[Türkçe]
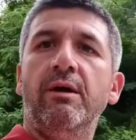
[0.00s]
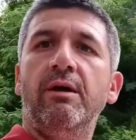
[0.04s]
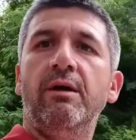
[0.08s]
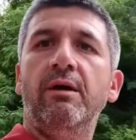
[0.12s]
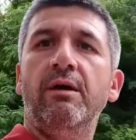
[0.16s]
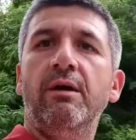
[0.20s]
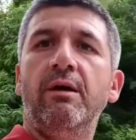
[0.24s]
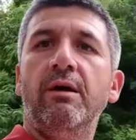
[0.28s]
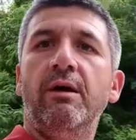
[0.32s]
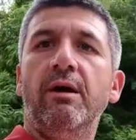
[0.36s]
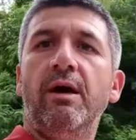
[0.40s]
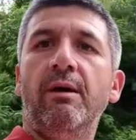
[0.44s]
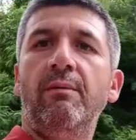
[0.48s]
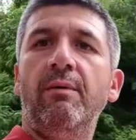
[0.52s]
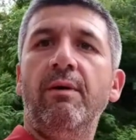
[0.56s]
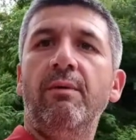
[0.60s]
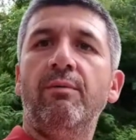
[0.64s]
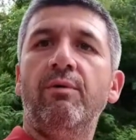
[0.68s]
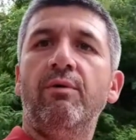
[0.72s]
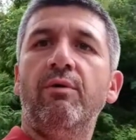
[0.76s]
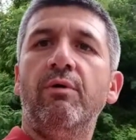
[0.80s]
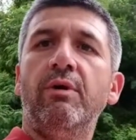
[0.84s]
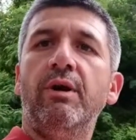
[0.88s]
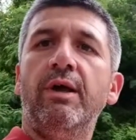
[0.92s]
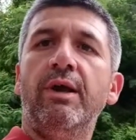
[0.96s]
E, ama
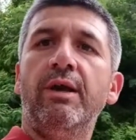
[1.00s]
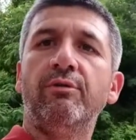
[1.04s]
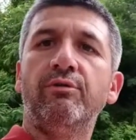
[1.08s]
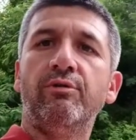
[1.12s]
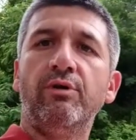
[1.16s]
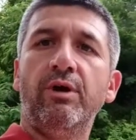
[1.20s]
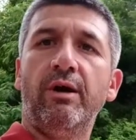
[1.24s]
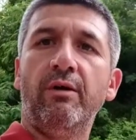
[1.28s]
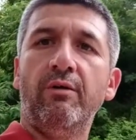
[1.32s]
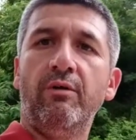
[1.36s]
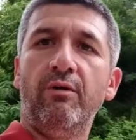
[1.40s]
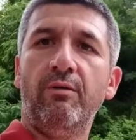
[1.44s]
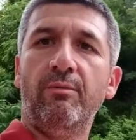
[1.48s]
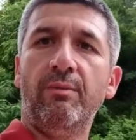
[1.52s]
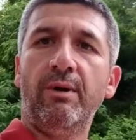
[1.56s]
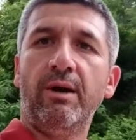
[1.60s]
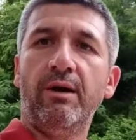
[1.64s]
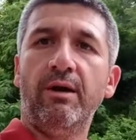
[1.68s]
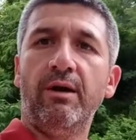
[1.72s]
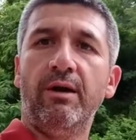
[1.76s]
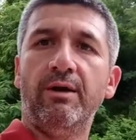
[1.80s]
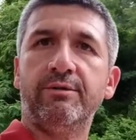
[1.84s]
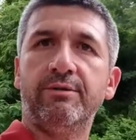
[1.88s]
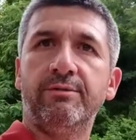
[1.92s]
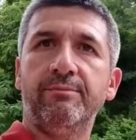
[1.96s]
bu konulara duyarlı
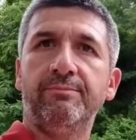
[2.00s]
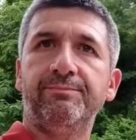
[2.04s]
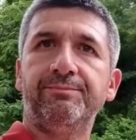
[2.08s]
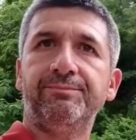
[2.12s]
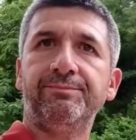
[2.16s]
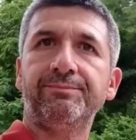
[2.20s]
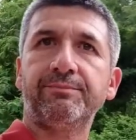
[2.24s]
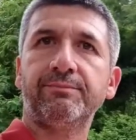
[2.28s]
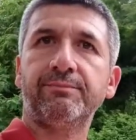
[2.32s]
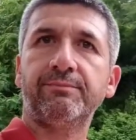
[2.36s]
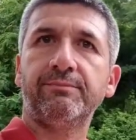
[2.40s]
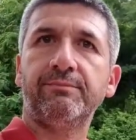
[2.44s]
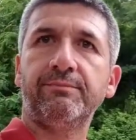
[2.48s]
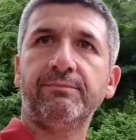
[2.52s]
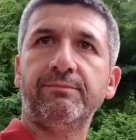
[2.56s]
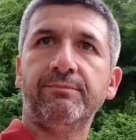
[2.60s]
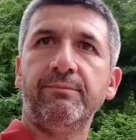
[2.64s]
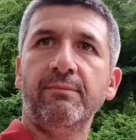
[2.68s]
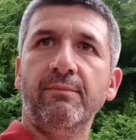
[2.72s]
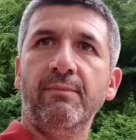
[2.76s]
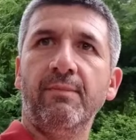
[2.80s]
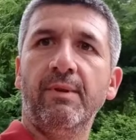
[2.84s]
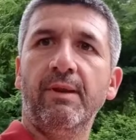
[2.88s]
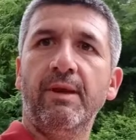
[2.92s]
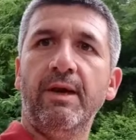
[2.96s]
olmak lazım.
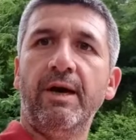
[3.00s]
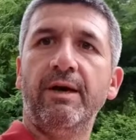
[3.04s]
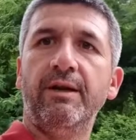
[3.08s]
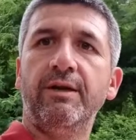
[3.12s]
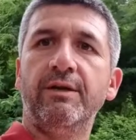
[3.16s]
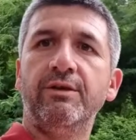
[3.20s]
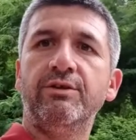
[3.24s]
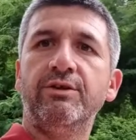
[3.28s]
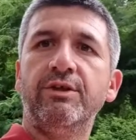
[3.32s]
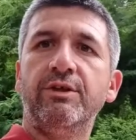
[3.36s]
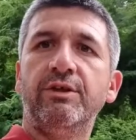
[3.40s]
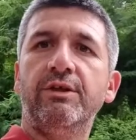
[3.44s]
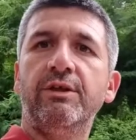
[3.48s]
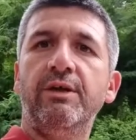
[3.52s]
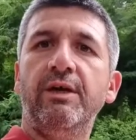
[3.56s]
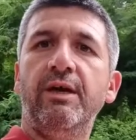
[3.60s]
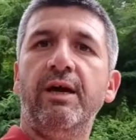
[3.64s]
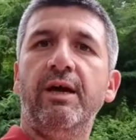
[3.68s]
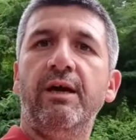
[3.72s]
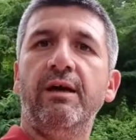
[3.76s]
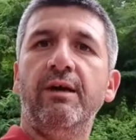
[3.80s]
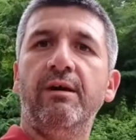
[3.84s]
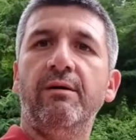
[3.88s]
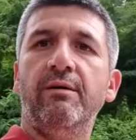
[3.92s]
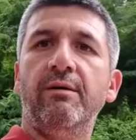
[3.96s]
Yani
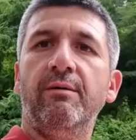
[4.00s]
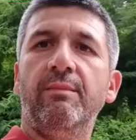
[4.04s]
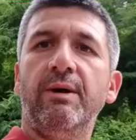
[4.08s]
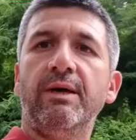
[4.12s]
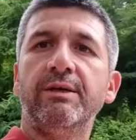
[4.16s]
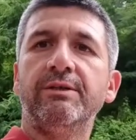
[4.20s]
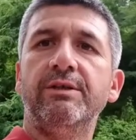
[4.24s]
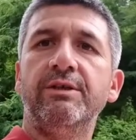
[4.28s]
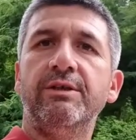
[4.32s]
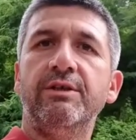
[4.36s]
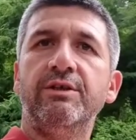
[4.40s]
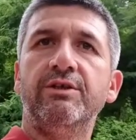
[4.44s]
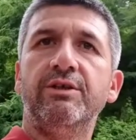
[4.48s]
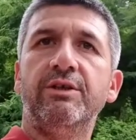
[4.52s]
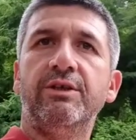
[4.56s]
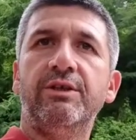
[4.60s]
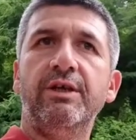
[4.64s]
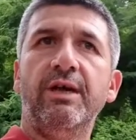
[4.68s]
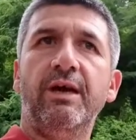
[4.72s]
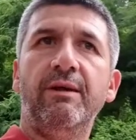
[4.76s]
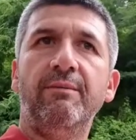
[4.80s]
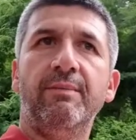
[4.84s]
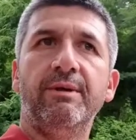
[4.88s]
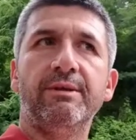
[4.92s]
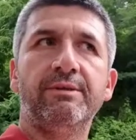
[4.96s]
ciddiye e, basını
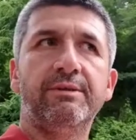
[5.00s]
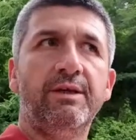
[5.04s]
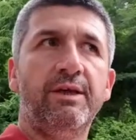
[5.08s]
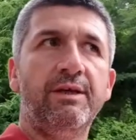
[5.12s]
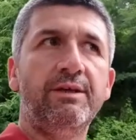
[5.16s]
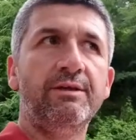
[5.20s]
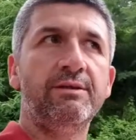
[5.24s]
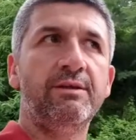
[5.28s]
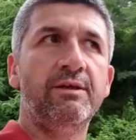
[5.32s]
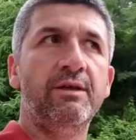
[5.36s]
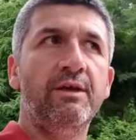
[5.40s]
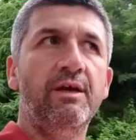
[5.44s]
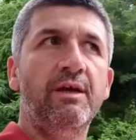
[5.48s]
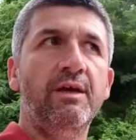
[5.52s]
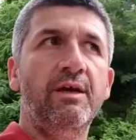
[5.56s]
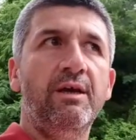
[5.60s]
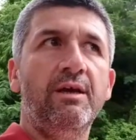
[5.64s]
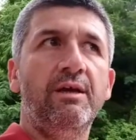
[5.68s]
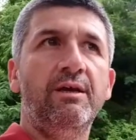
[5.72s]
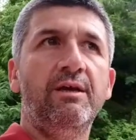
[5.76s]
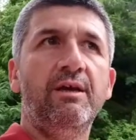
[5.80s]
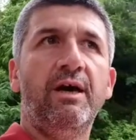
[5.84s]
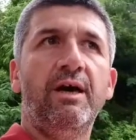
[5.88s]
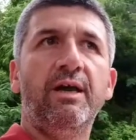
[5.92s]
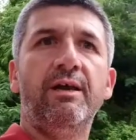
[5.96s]
ciddiye almazsanız
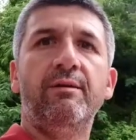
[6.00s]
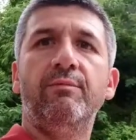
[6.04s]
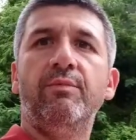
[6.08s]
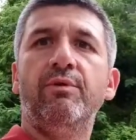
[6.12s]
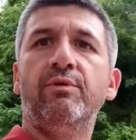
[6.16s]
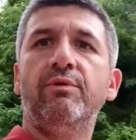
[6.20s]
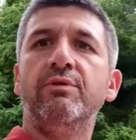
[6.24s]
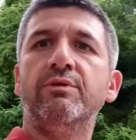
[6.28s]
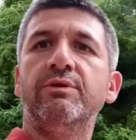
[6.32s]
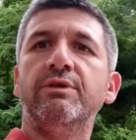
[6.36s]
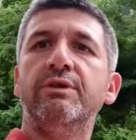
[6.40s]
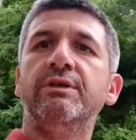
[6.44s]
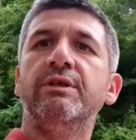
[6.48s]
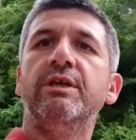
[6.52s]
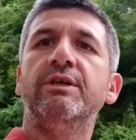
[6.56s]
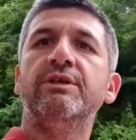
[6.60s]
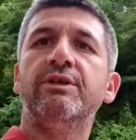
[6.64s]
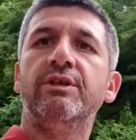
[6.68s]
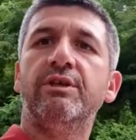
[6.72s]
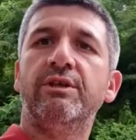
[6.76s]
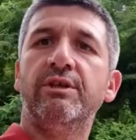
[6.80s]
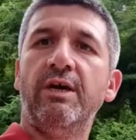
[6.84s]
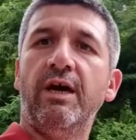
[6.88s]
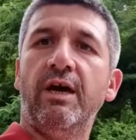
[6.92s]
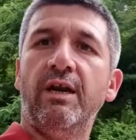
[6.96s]
yarın bir gün siz de
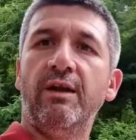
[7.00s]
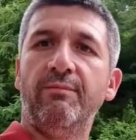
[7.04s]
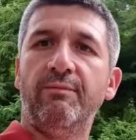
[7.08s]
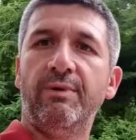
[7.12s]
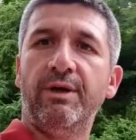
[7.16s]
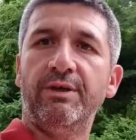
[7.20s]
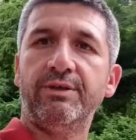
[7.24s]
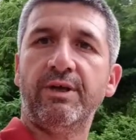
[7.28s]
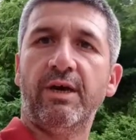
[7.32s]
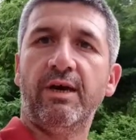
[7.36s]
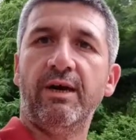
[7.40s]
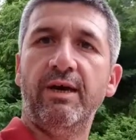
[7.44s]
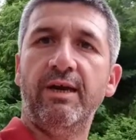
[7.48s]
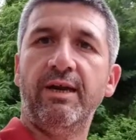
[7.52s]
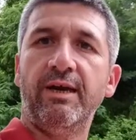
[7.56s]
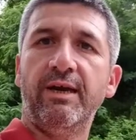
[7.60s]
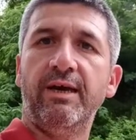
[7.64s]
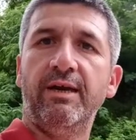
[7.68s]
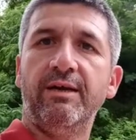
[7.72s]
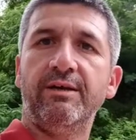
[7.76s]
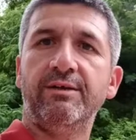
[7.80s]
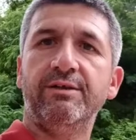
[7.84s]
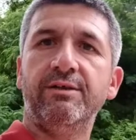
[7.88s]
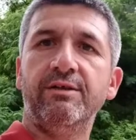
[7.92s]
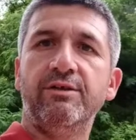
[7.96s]
ciddiye alınmayacak hale
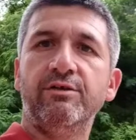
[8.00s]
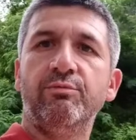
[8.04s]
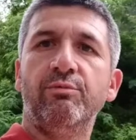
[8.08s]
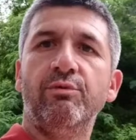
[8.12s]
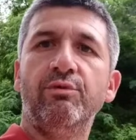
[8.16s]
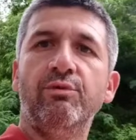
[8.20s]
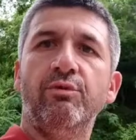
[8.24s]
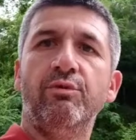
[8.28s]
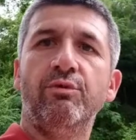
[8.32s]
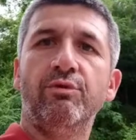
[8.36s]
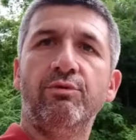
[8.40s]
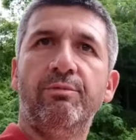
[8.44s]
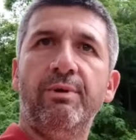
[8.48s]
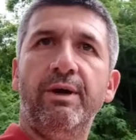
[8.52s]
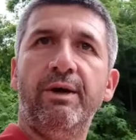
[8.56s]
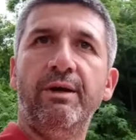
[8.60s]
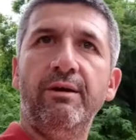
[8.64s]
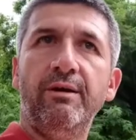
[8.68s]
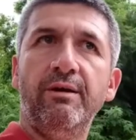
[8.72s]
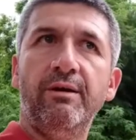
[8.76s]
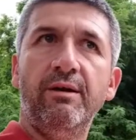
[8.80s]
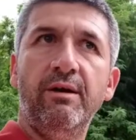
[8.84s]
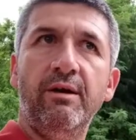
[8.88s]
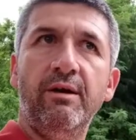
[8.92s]
gelirsiniz. Bunu unutmayın.